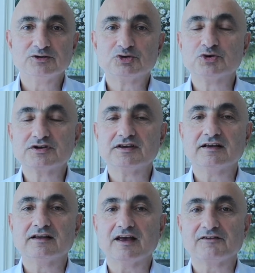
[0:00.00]

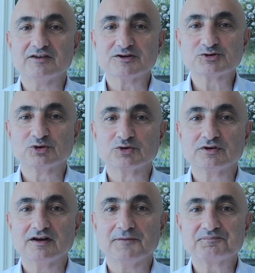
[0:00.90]
Türkiye'nin
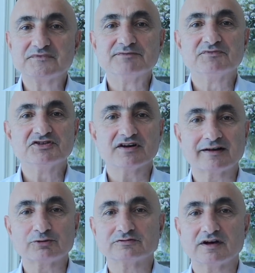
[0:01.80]
enflasyonuyla bizim
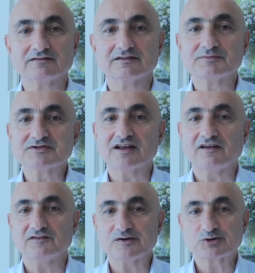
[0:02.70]
ticaret ortaklarımızın
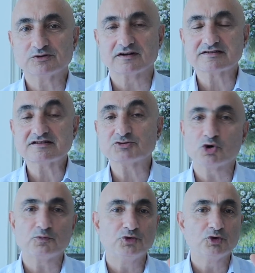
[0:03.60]
enflasyonu arasında
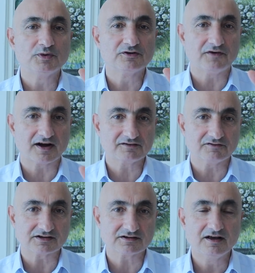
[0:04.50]
çok büyük bir
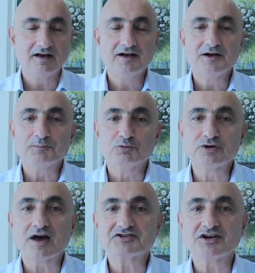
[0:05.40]
fark var.
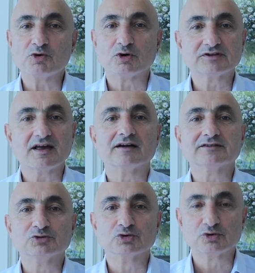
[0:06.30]
Bu gerçek orta
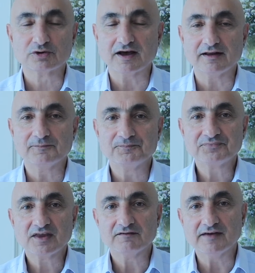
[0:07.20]
yerde dururken
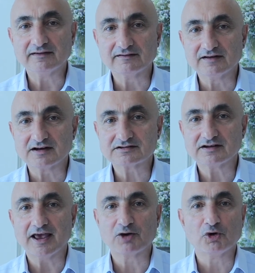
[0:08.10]
ve iktidar
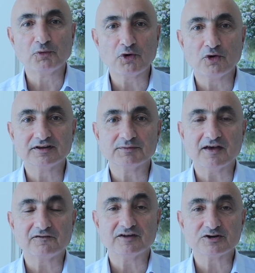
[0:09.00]
ekonomi
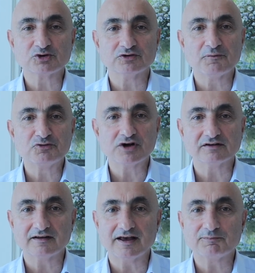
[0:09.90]
yönetimi enflasyonla
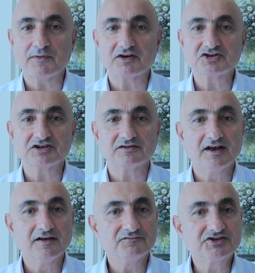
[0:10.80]
mücadele etmek için
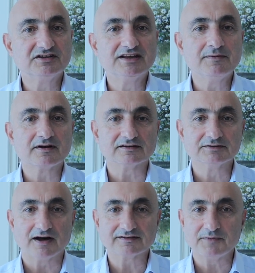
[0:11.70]
ciddi bir
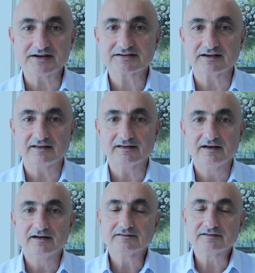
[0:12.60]
adım atmazken
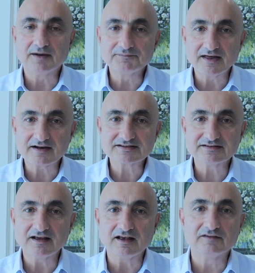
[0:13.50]
tam
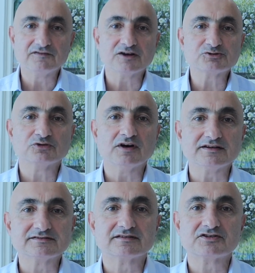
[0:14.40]
tersine enflasyonu
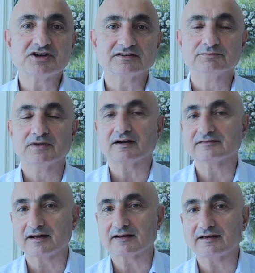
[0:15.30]
azdırıcı adımlar
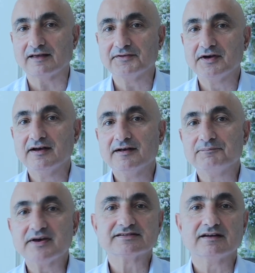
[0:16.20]
atarken
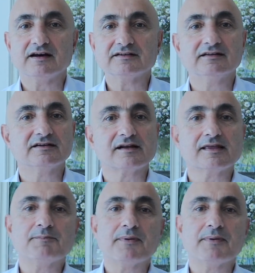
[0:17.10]
mesela yeni kredi